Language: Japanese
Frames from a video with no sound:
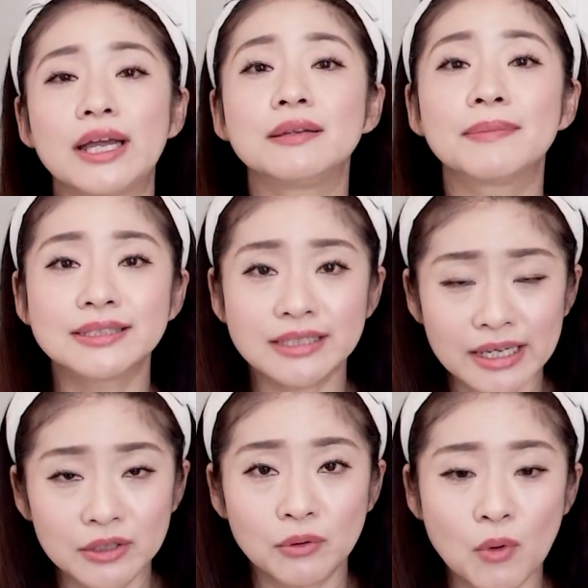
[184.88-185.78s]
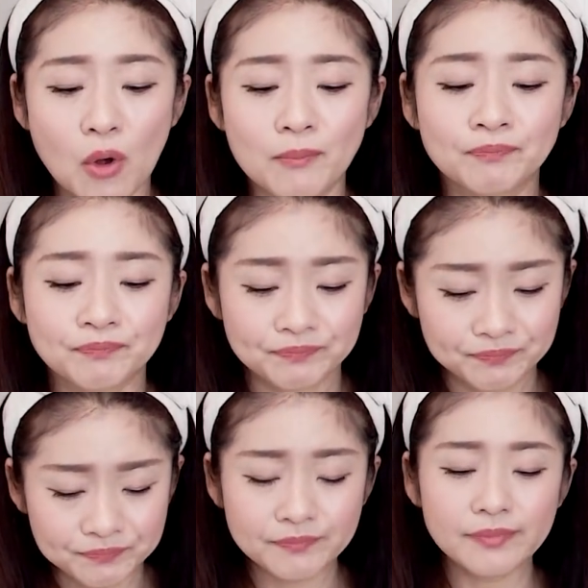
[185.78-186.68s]
りますけれども、
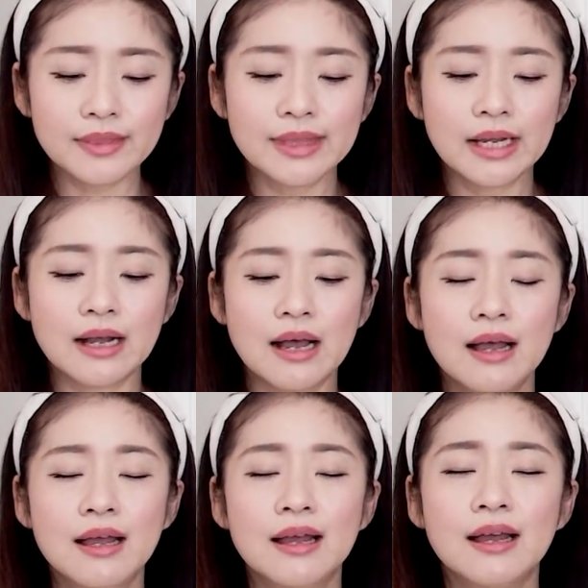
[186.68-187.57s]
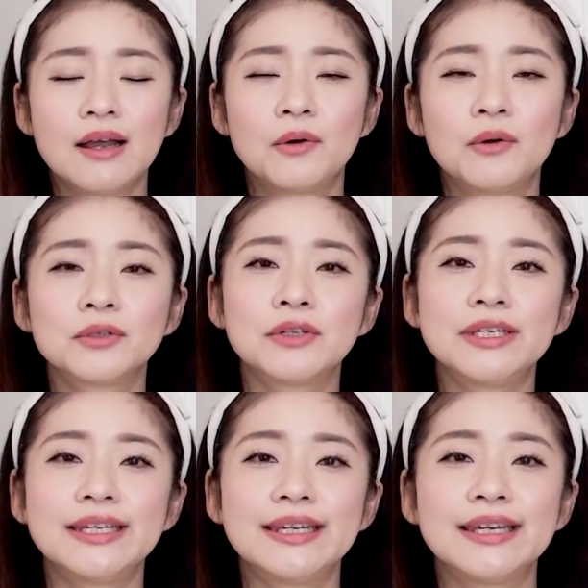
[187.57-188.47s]
なんか本当に
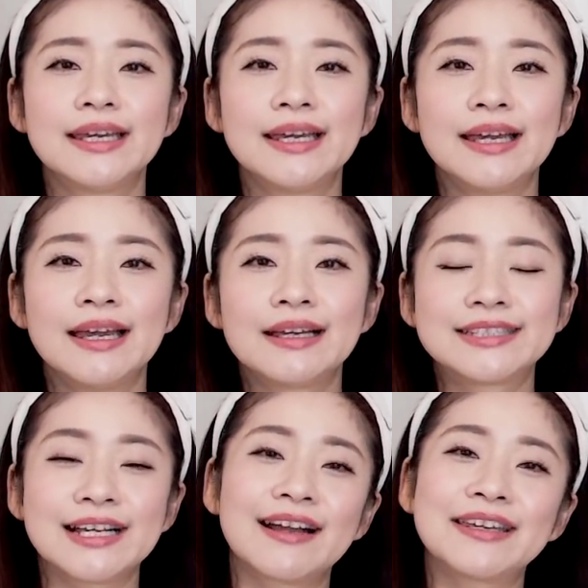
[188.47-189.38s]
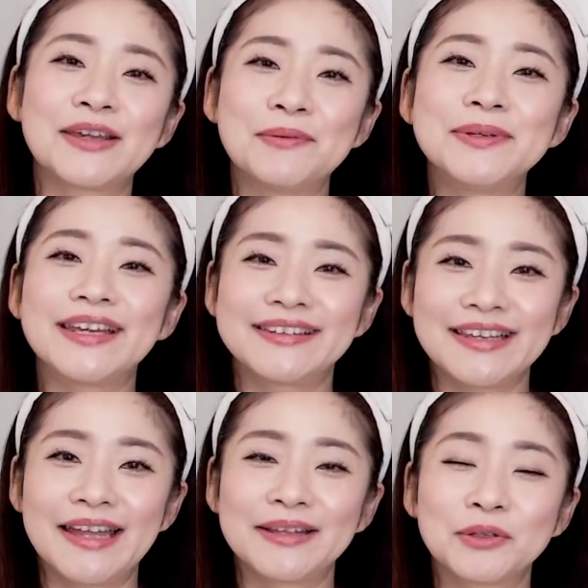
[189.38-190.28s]
記者会見を見てい
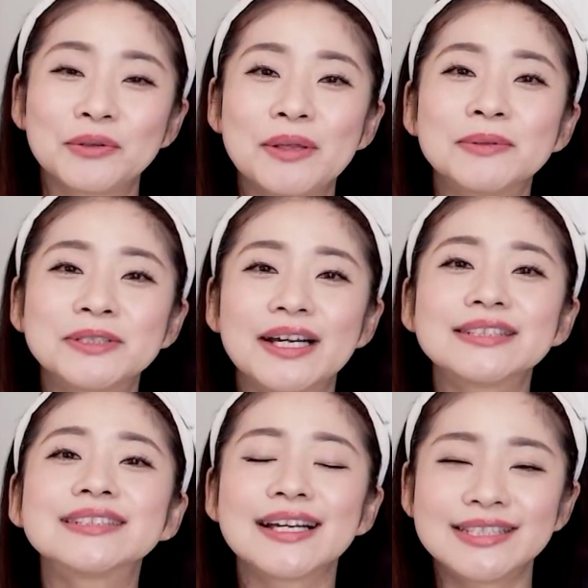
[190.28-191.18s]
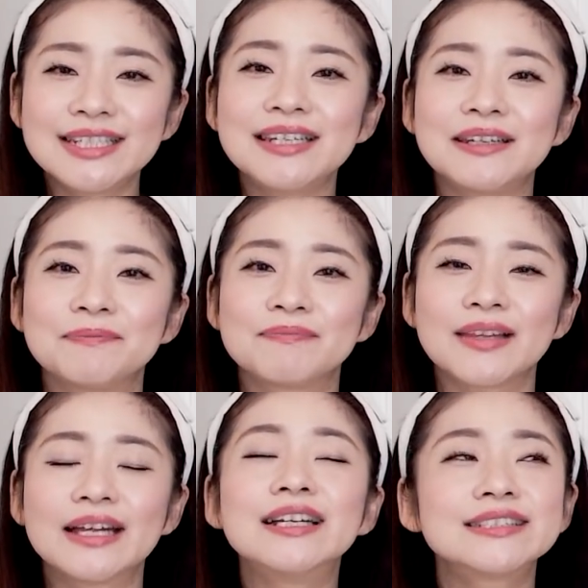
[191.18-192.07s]
てとってもすがすがしい
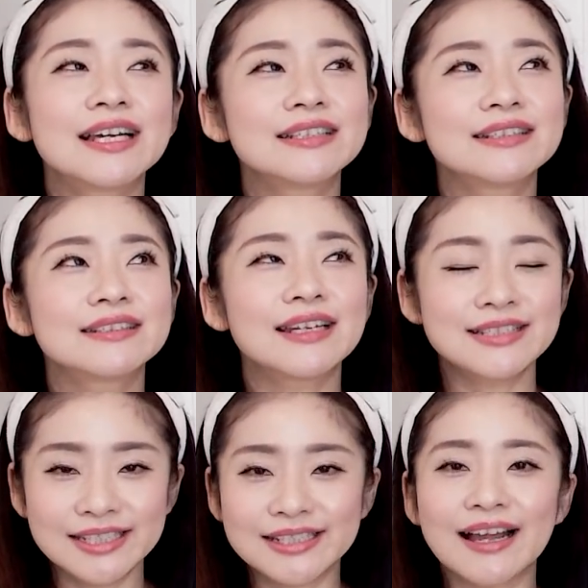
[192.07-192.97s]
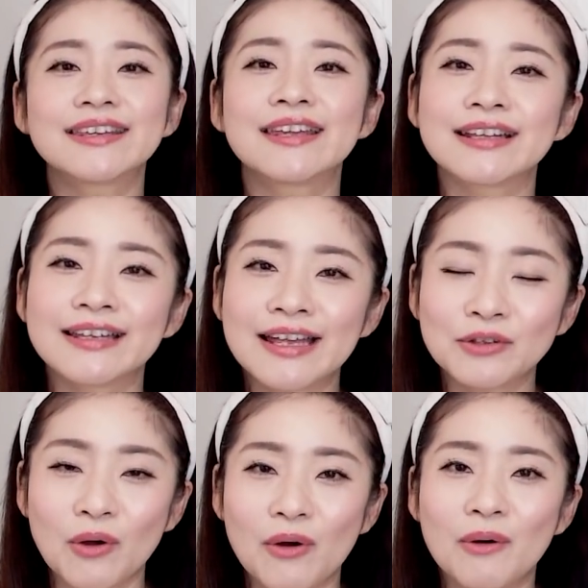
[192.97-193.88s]
花ちゃんらしい会見だな
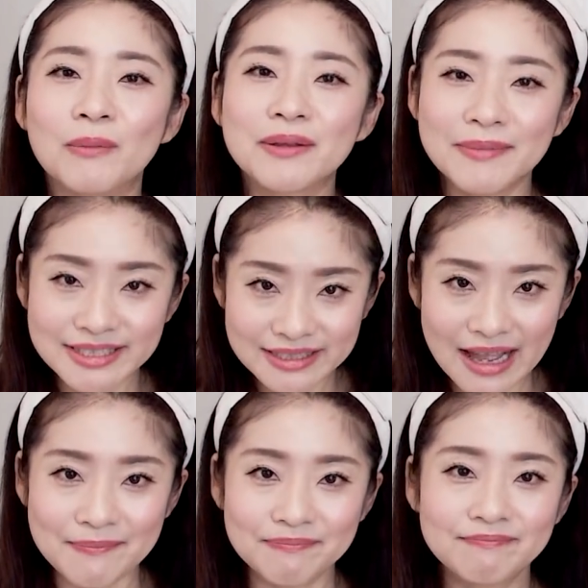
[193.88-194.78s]
と思いました。